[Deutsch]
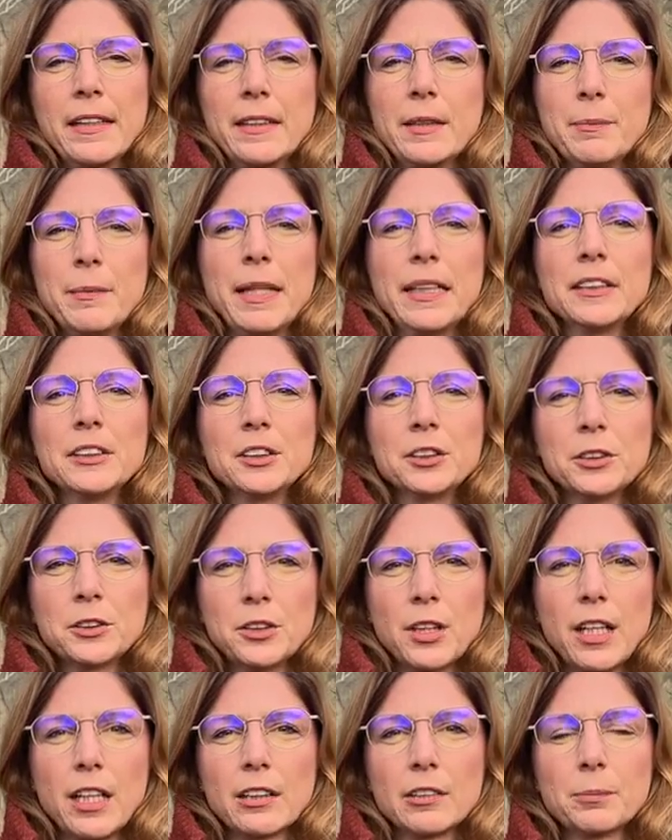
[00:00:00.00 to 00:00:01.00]
Die Menschen
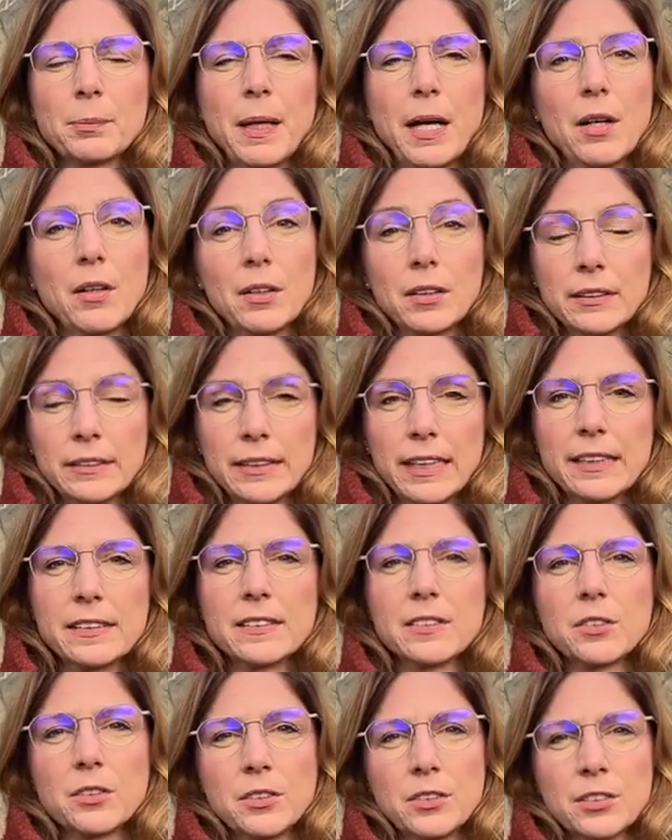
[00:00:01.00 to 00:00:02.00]
dort brauchen
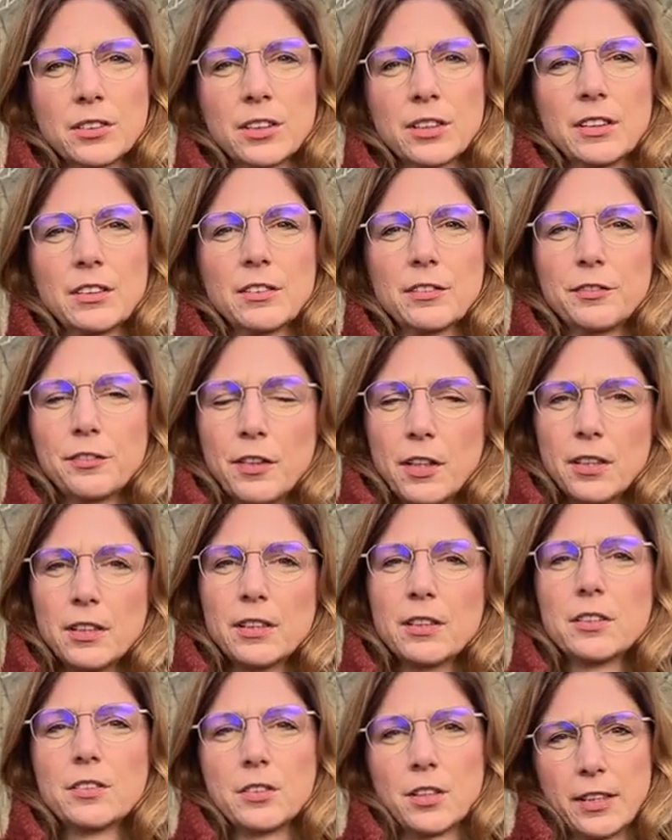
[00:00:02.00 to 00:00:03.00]
jetzt unsere
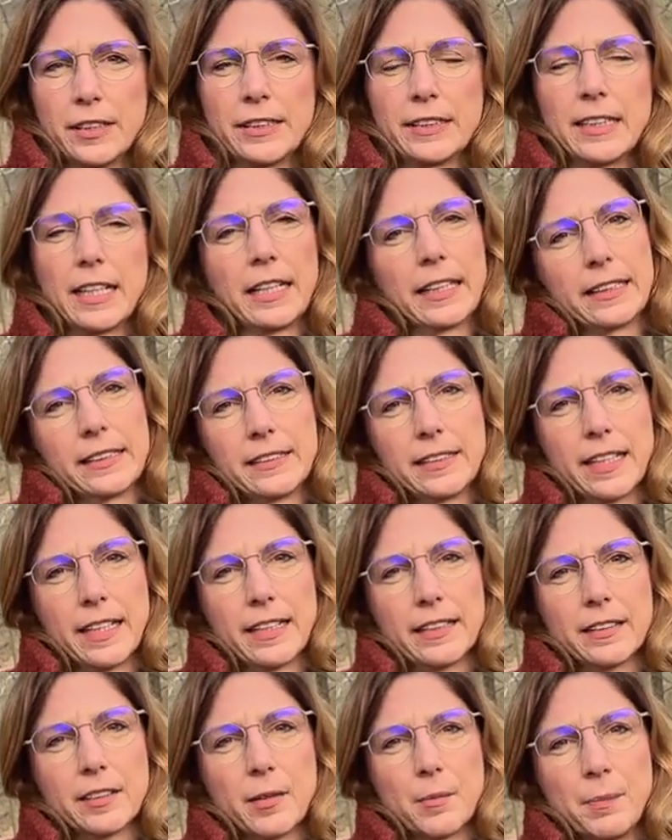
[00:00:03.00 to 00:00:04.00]
volle
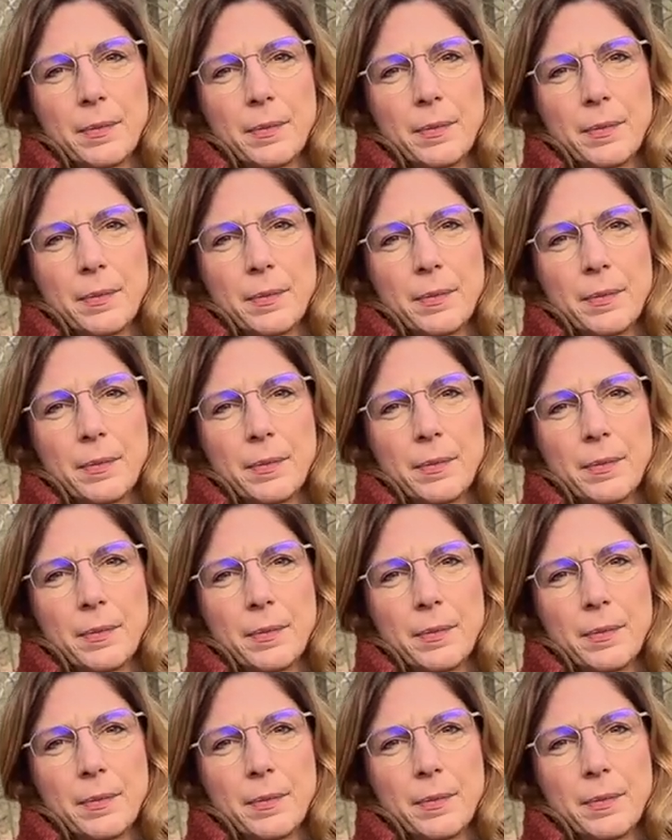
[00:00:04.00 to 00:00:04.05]
Solidarität.